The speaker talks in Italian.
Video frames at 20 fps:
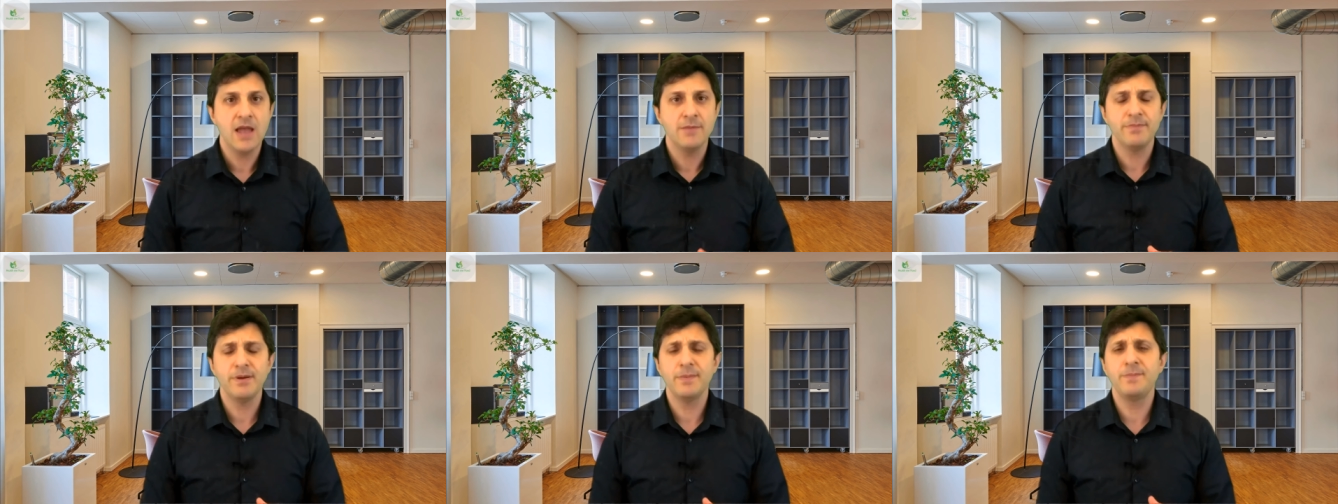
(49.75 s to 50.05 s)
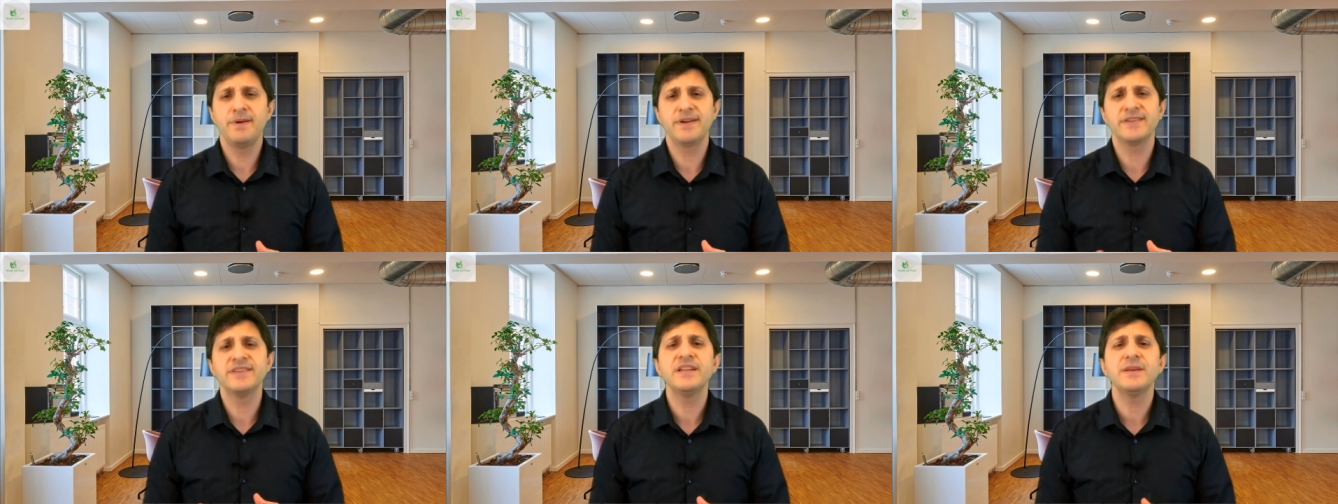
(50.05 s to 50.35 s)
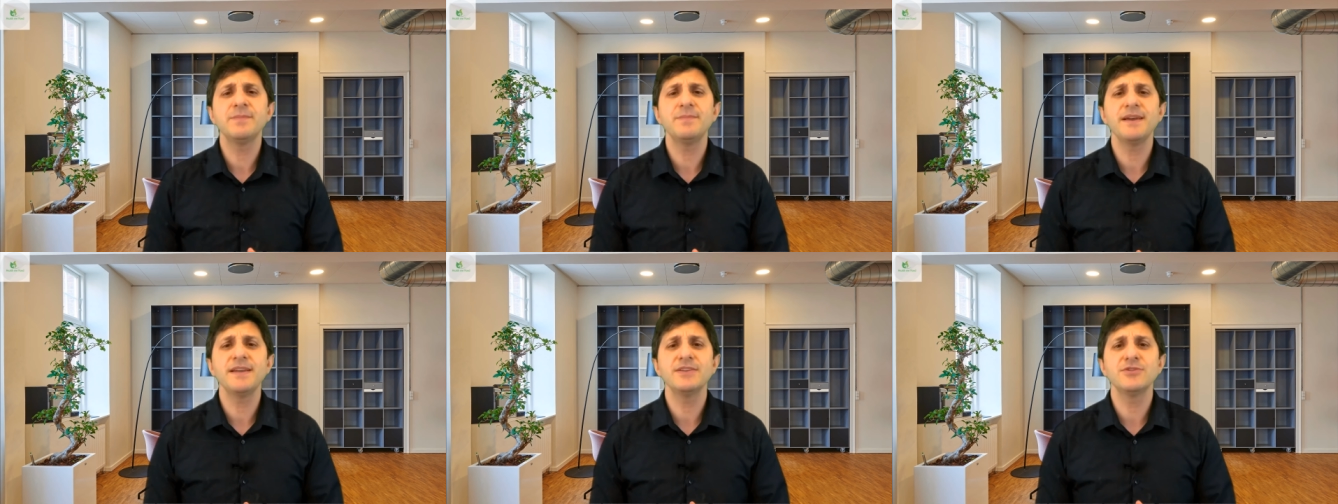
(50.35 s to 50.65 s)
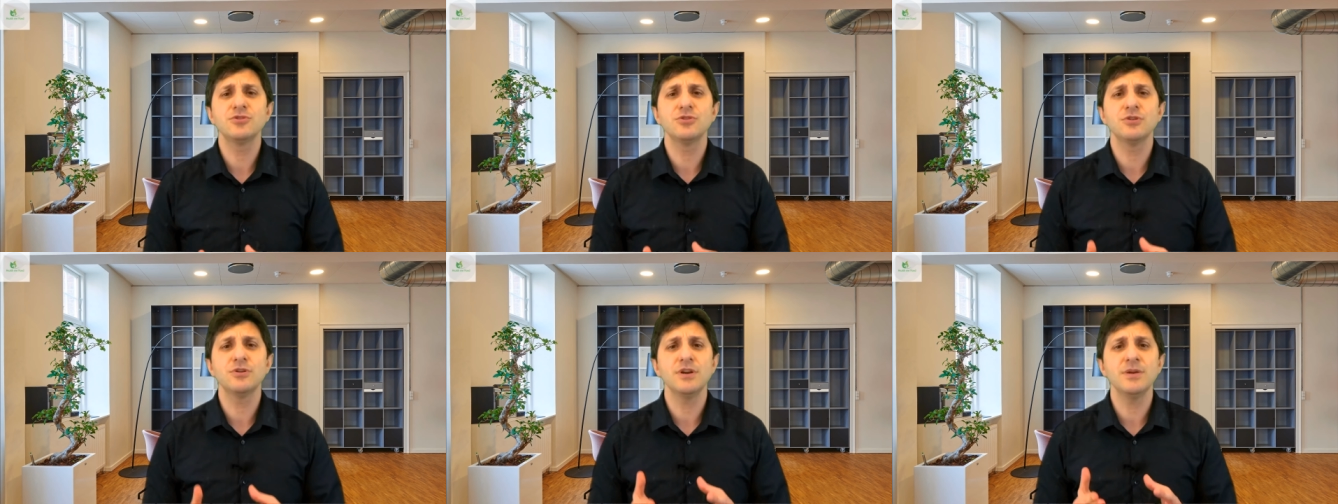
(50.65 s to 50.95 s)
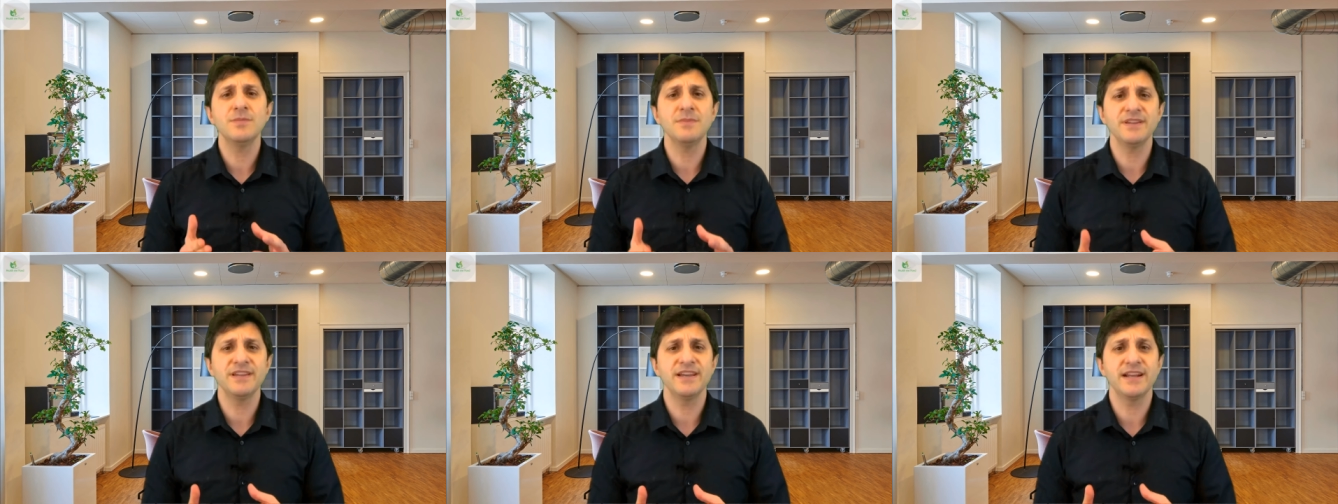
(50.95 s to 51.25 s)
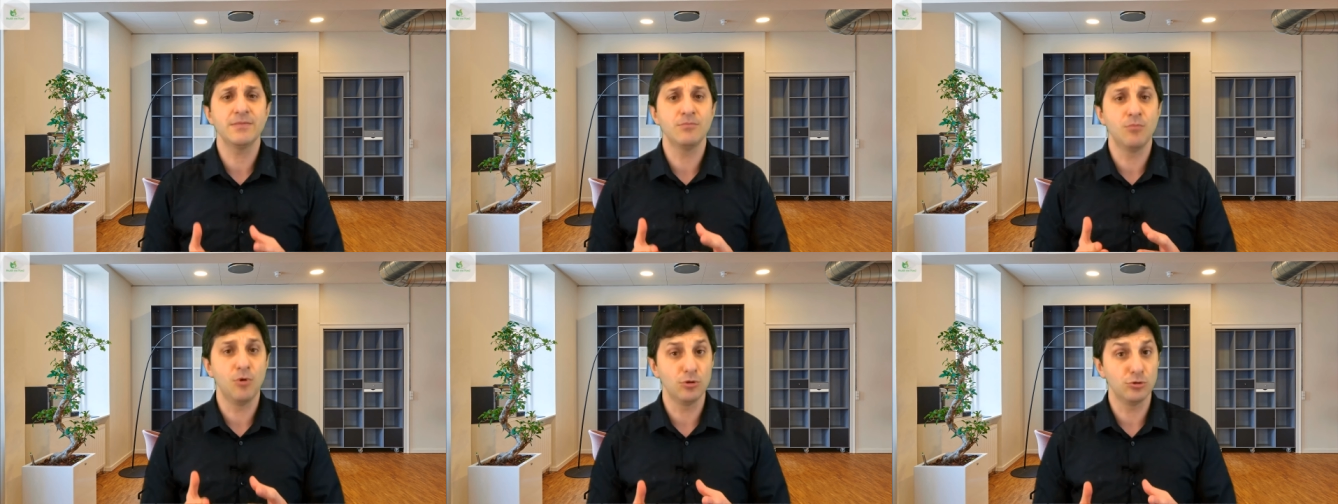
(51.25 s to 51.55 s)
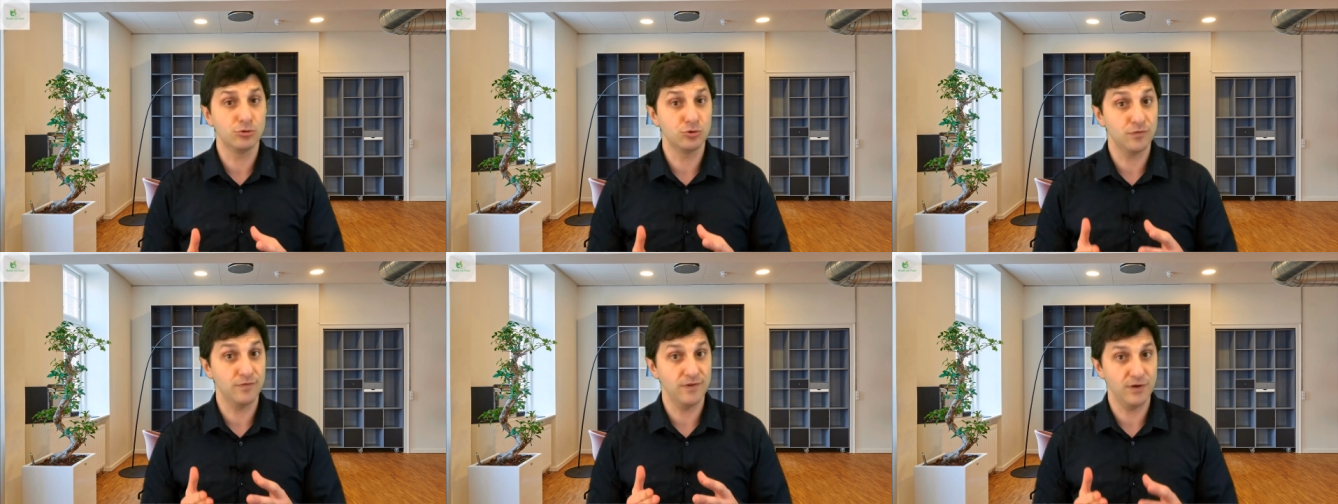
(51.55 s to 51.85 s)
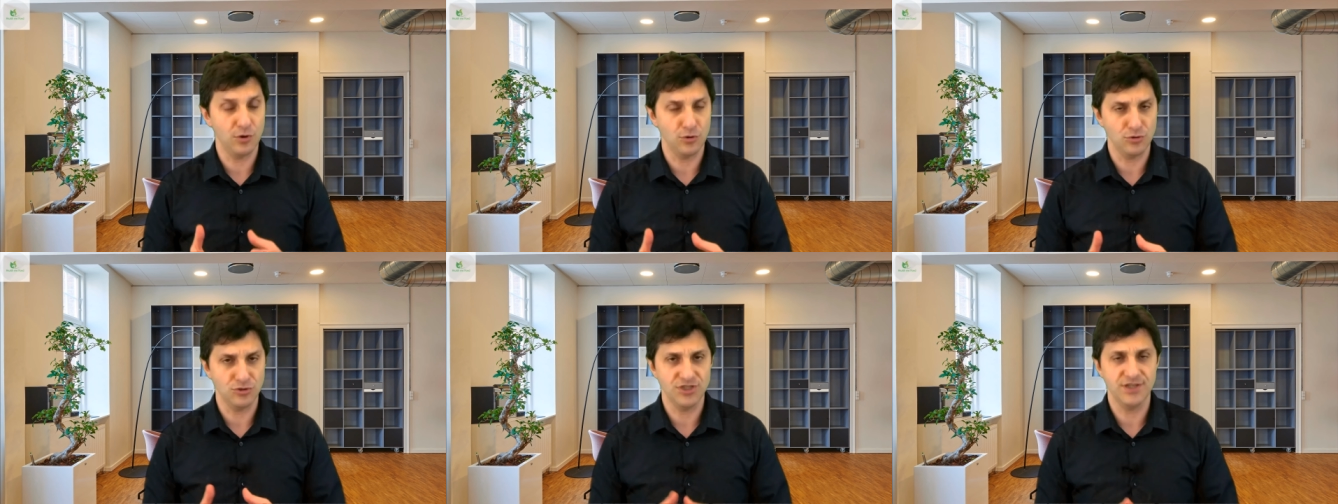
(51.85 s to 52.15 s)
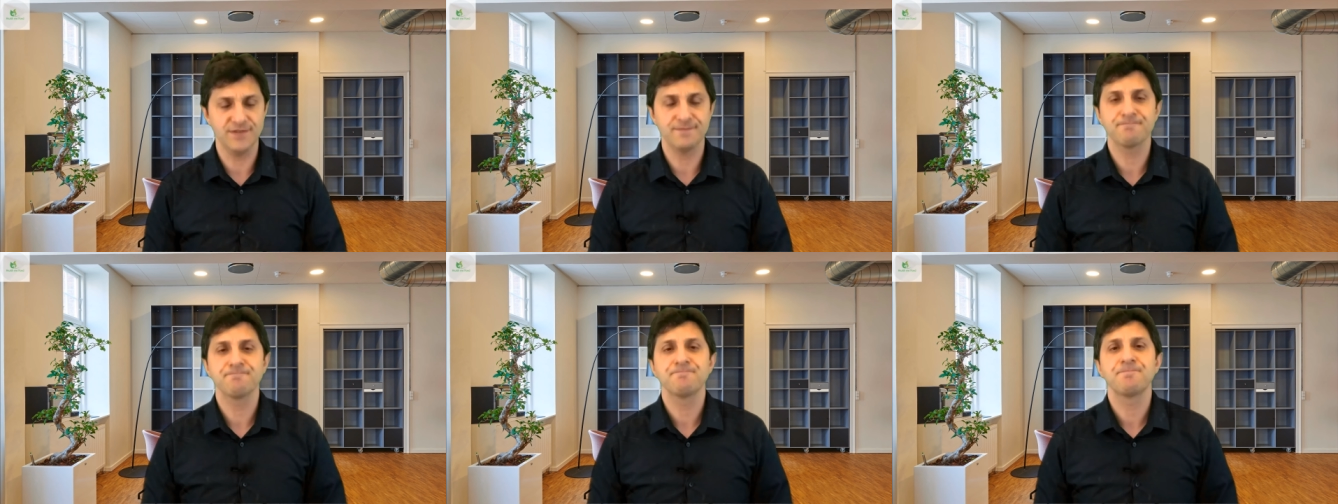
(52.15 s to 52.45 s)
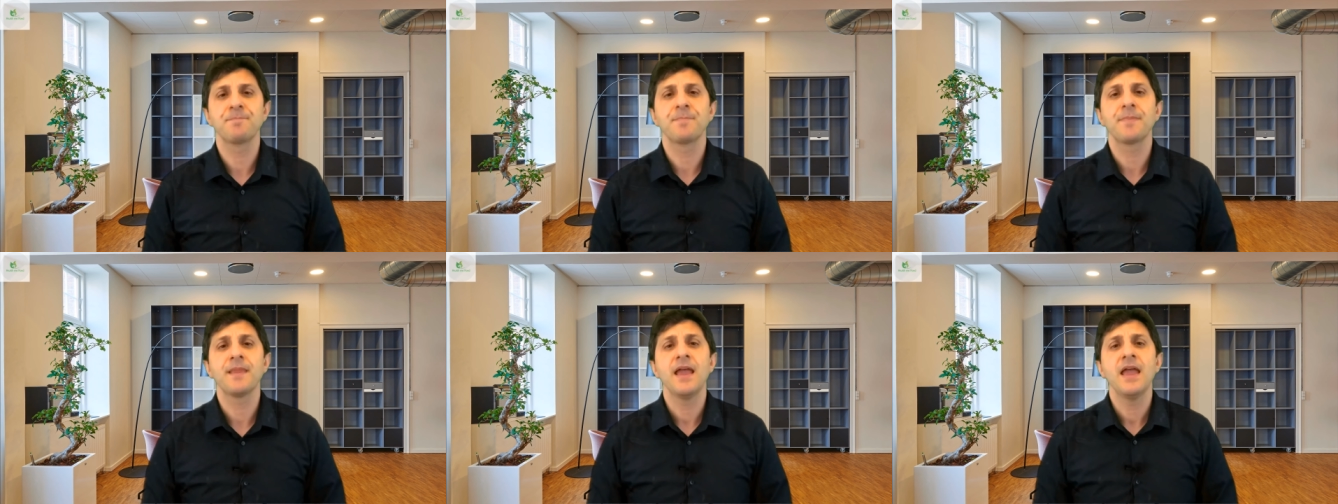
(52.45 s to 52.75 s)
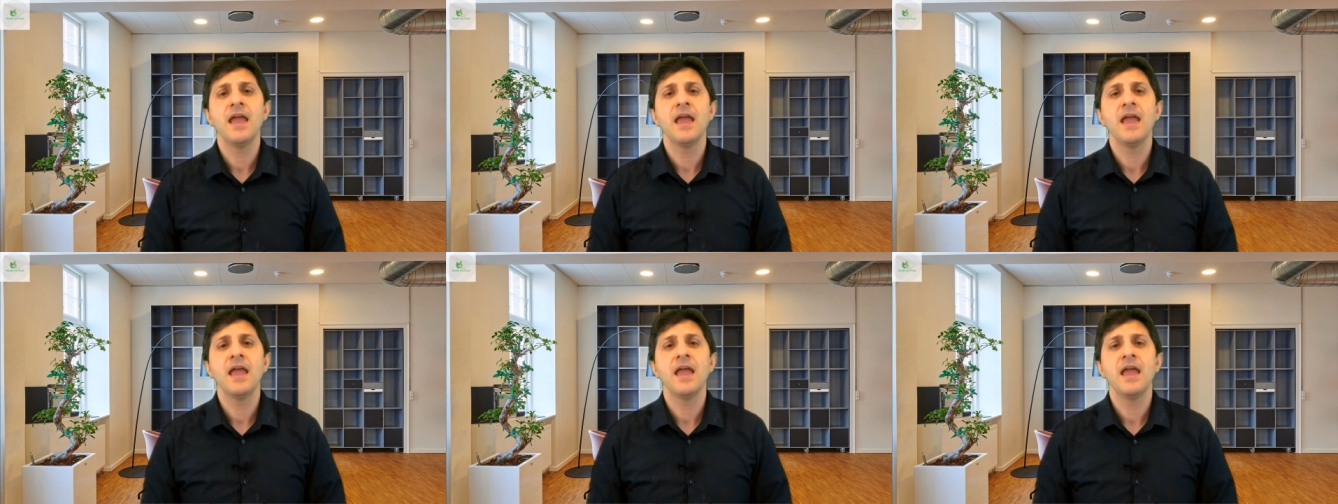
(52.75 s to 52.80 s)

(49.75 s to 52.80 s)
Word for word: per perdere peso in maniera molto veloce.